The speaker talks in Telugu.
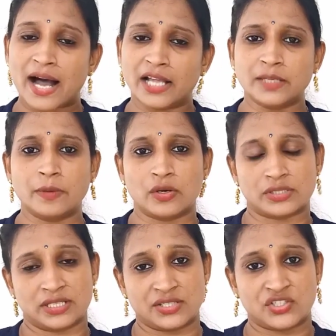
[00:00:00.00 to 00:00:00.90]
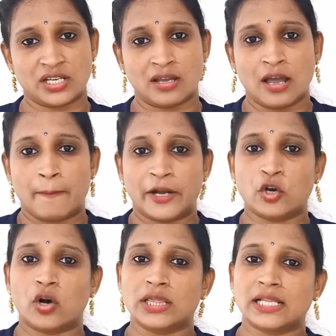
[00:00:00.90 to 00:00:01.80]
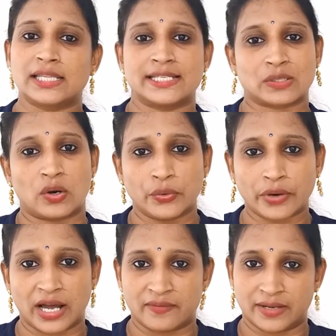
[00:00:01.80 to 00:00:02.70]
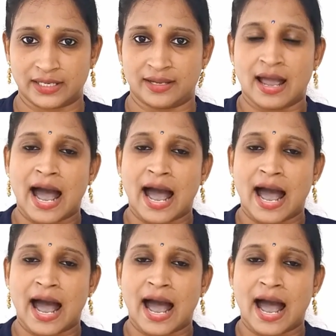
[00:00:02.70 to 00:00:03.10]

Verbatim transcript: ఆది బ్లౌజుల నుంచి మనం కొలతలు తీసుకోవడం రావాలి